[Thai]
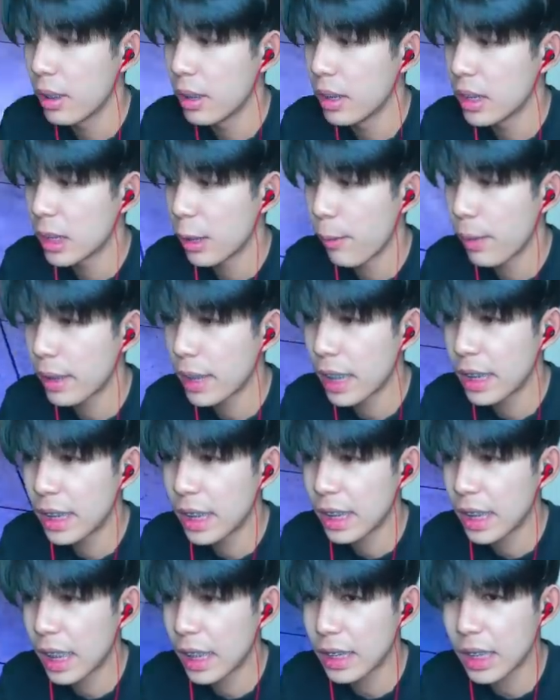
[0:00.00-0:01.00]
แต่ว่าทั้งนี้
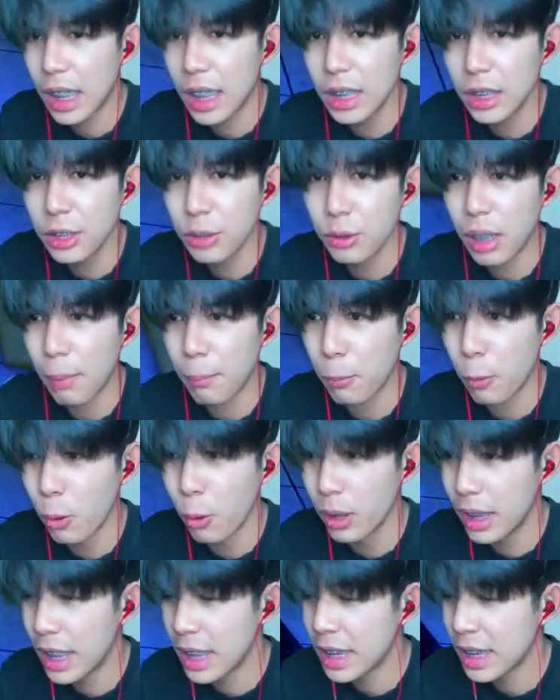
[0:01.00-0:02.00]
ทั้งนั้นก็ขึ้นอยู่กับค
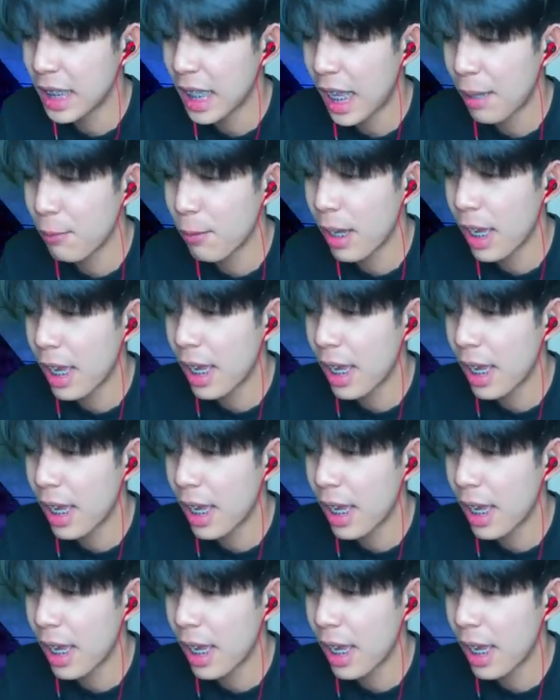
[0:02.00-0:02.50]
นเล่นนะครับว่า